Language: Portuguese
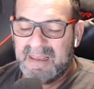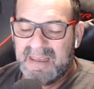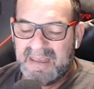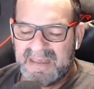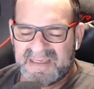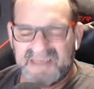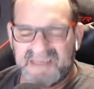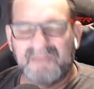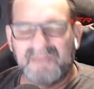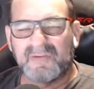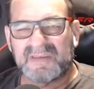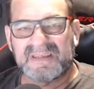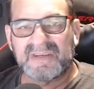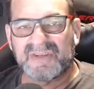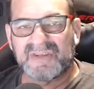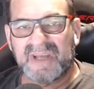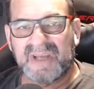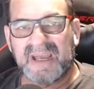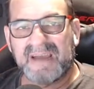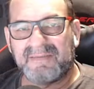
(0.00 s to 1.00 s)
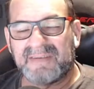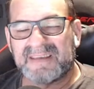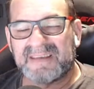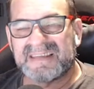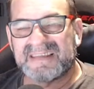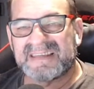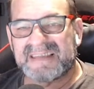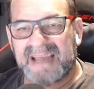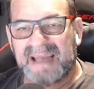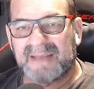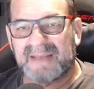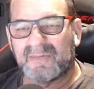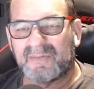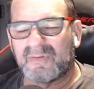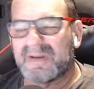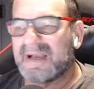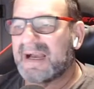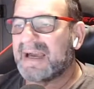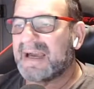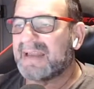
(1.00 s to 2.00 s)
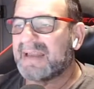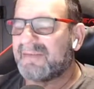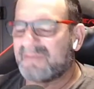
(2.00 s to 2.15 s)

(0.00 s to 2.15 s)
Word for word: E se você já é avançado, cara,